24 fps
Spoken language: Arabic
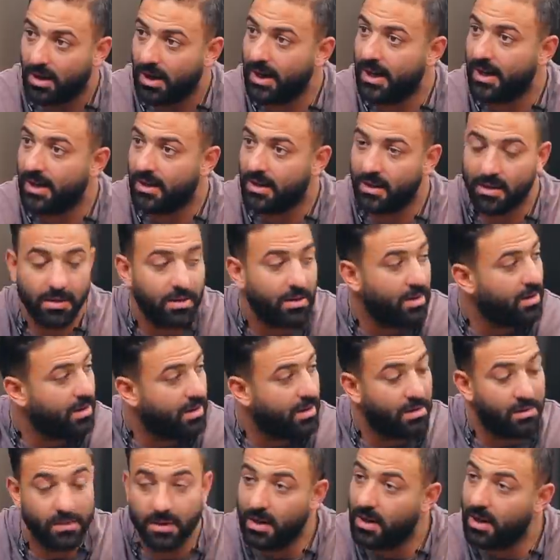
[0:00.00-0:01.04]
لا
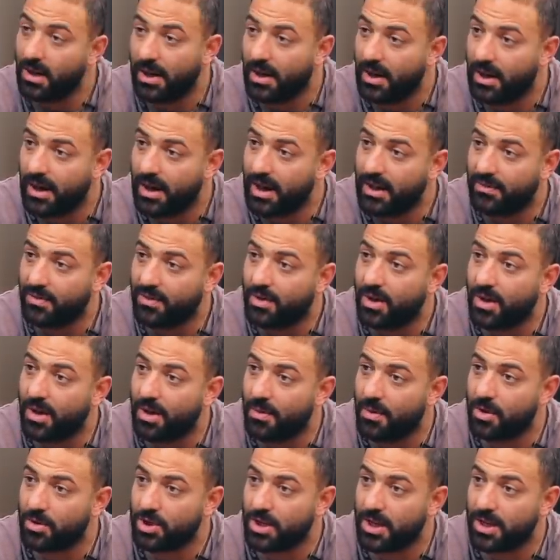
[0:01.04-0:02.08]
انا انا انا قاعد في القاهره
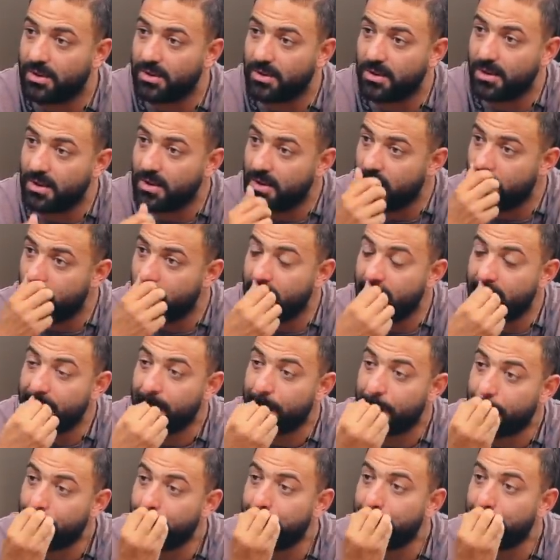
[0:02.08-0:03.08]
ما رحتش حته آه، انت اخد لون